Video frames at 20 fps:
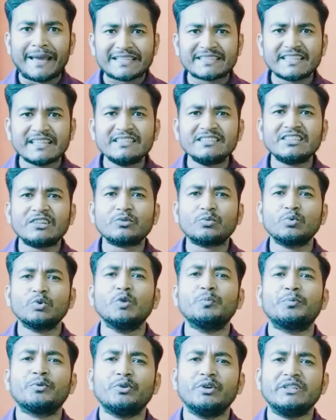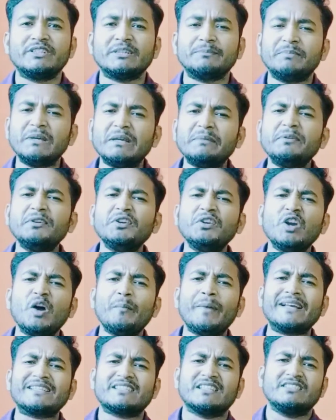মেসেঞ্জার গ্রুপ রয়েছে বিভিন্ন
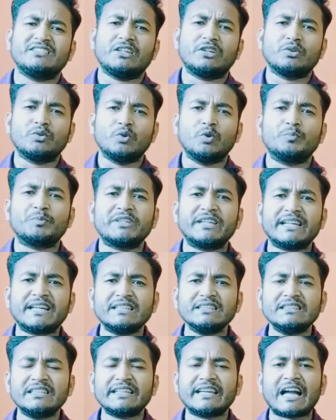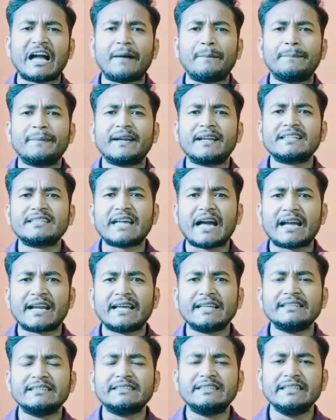মেসেঞ্জার গ্রুপ সেখান থেকে আপনারা
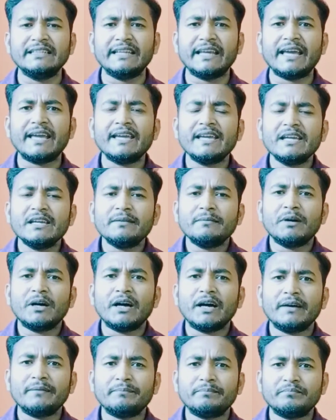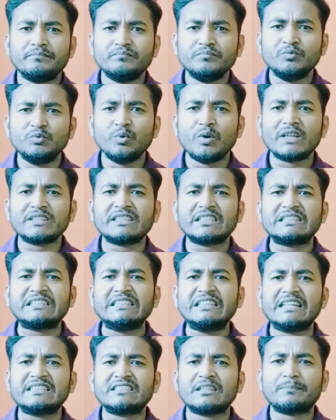সারা দিনে দু হাজার
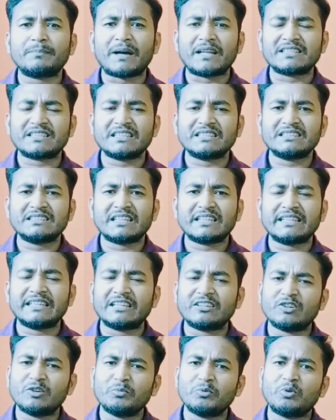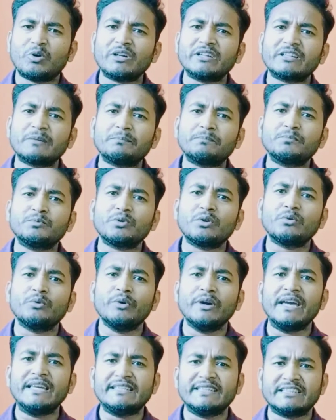তিন হাজার পাঁচ হাজার এরকম ঘন্টা পূরণ
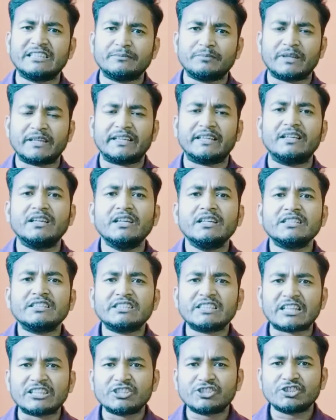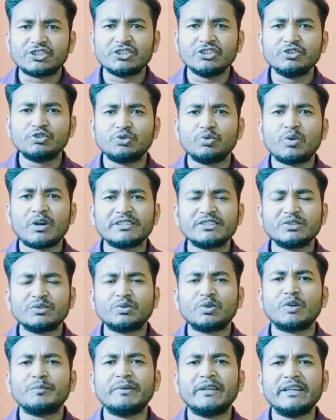হয়ে যেতে পারে তাদের সঙ্গে যোগাযোগ
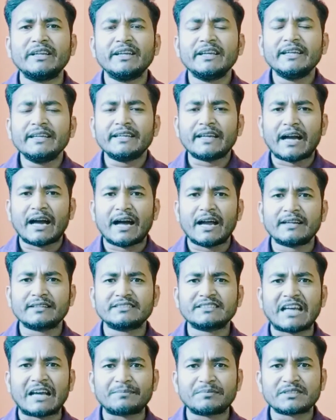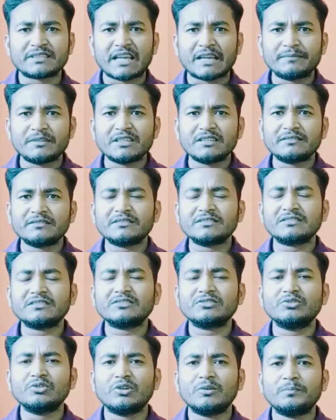করবেন আর সাবস্ক্রাইবার
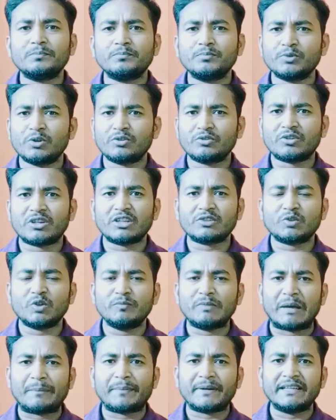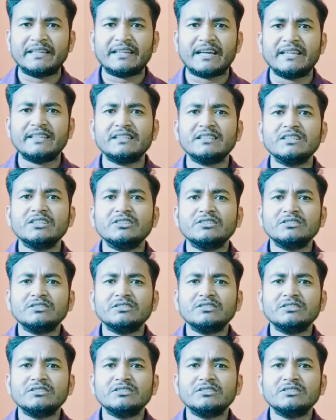তো পূরণ করার কোনো ব্যাপারই নাই